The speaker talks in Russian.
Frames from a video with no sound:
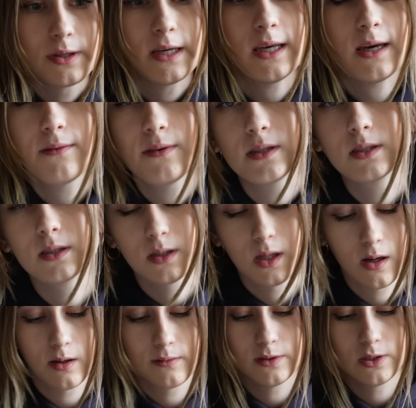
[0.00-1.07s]
Я
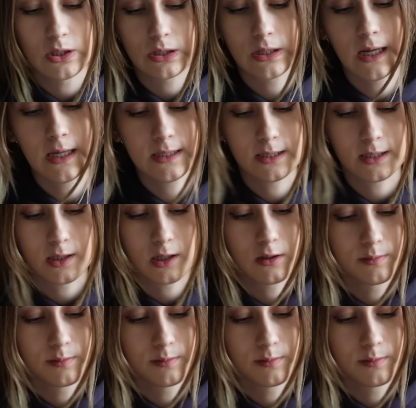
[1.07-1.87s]
видела в интернете, как